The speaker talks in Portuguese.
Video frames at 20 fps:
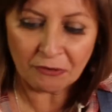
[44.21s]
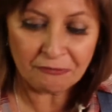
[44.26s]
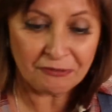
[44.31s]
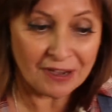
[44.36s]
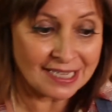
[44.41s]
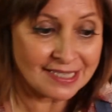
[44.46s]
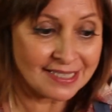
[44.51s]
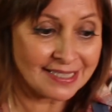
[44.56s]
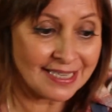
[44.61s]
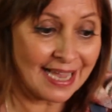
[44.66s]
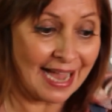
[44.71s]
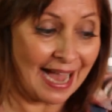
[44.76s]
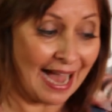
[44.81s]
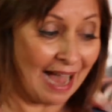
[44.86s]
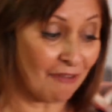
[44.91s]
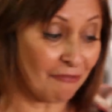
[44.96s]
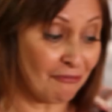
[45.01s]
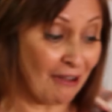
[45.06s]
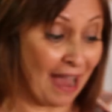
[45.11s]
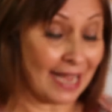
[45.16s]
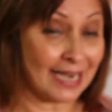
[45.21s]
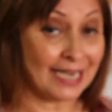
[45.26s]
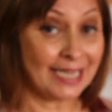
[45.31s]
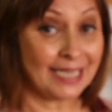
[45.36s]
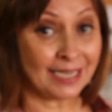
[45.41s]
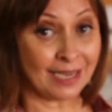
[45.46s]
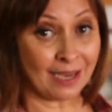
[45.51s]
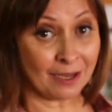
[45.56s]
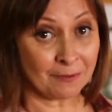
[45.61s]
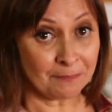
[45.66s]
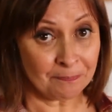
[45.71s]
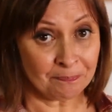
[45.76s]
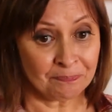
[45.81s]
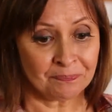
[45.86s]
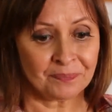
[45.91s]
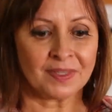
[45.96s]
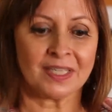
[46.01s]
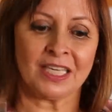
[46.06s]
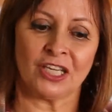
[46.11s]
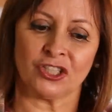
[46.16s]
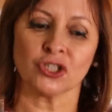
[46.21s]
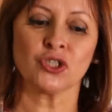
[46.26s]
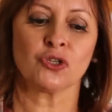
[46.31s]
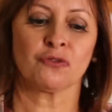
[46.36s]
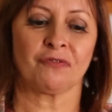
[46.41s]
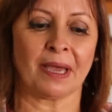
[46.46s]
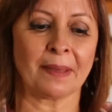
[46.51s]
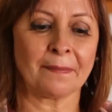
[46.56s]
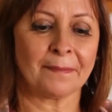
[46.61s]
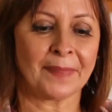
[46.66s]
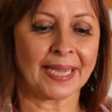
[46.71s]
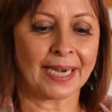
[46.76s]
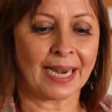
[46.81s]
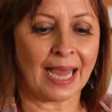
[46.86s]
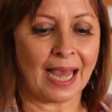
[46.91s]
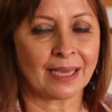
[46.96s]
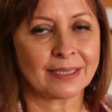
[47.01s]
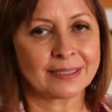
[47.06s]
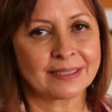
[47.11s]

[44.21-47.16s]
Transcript: vou fazer a farinha que a gente vai empanar,